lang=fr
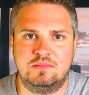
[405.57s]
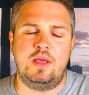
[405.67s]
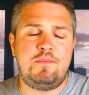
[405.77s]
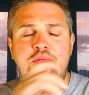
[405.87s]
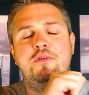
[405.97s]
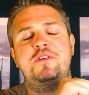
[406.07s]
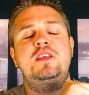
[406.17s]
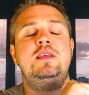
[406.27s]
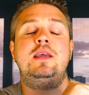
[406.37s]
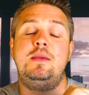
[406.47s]
Et pour
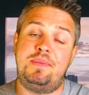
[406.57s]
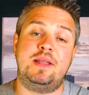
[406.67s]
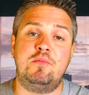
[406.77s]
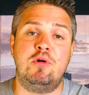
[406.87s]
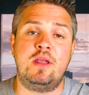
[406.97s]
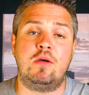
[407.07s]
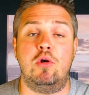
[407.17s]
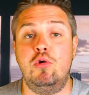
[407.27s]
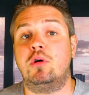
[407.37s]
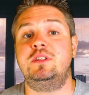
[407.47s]
finir, et pas des moindres,
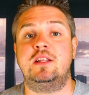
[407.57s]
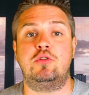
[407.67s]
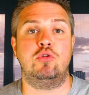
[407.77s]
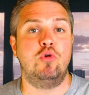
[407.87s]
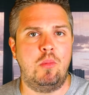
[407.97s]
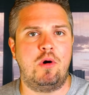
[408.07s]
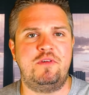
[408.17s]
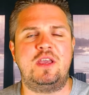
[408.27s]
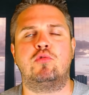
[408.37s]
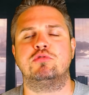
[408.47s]
l'ordinateur
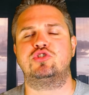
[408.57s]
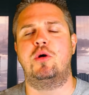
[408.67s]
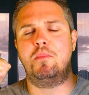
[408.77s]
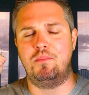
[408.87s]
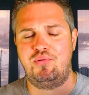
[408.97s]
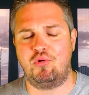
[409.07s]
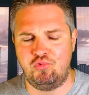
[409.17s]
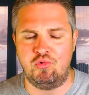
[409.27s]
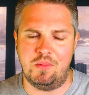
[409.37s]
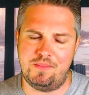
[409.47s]
neuromorphique consomme beaucoup.